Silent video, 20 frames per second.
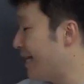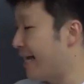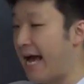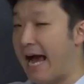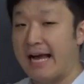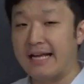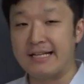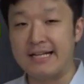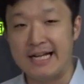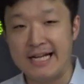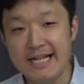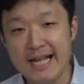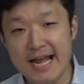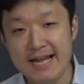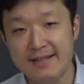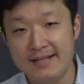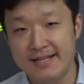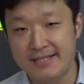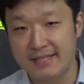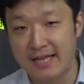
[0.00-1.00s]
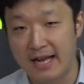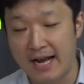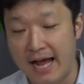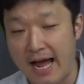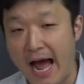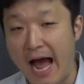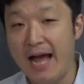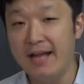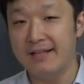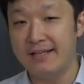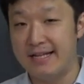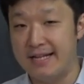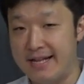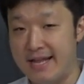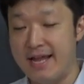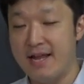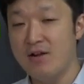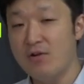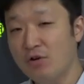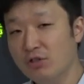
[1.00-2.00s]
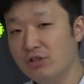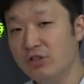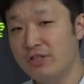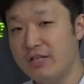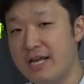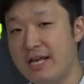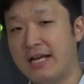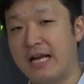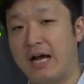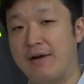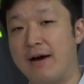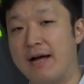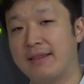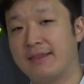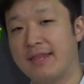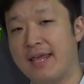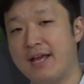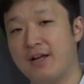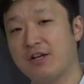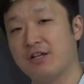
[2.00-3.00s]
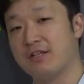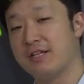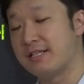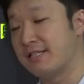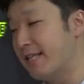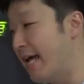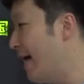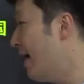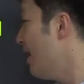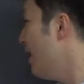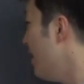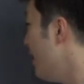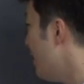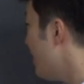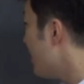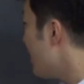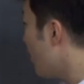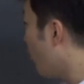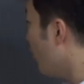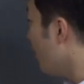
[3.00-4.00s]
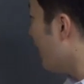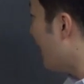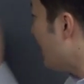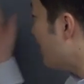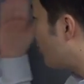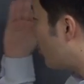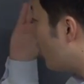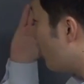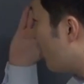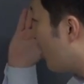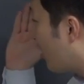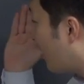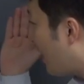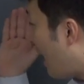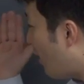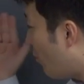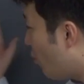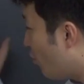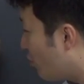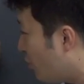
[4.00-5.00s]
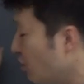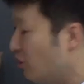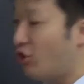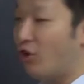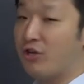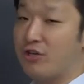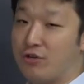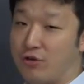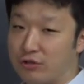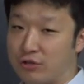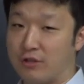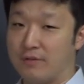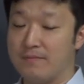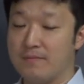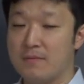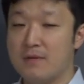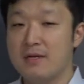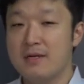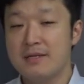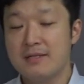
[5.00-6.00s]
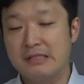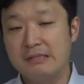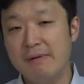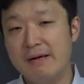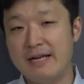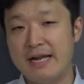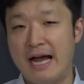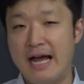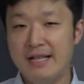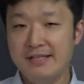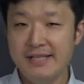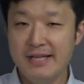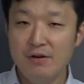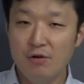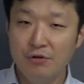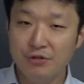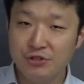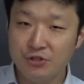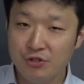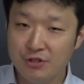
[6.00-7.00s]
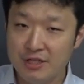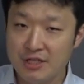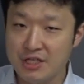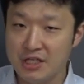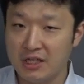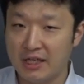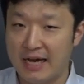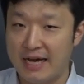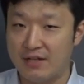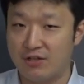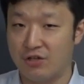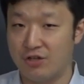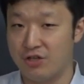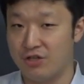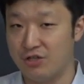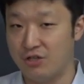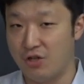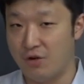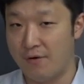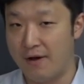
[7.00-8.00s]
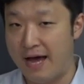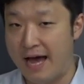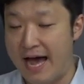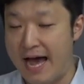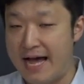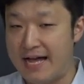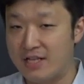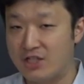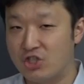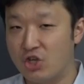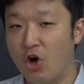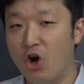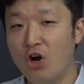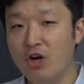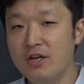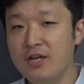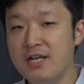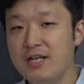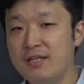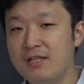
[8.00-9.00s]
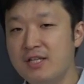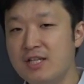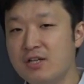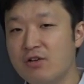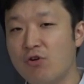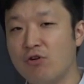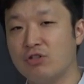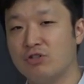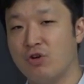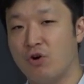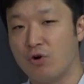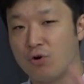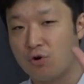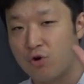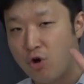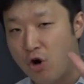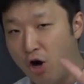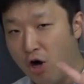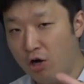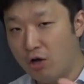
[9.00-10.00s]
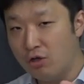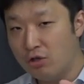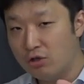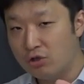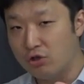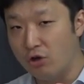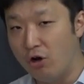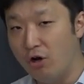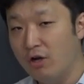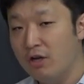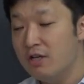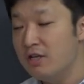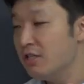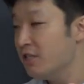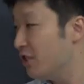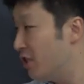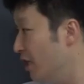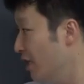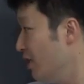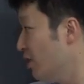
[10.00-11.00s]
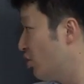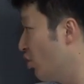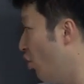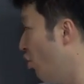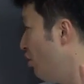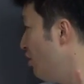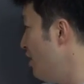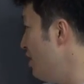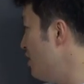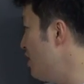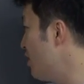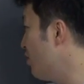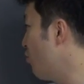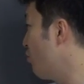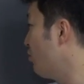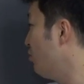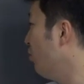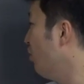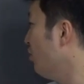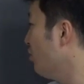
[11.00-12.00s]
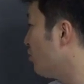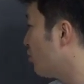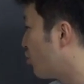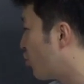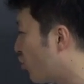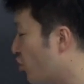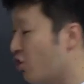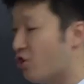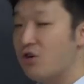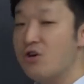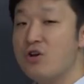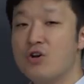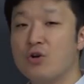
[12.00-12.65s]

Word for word: 期がにねんですからにねんごとに変わっていくんですね。でこれがじゅっかこくということ、つまり安全保障理事会というのは常任理事国のごと非常任理事国のじゅう、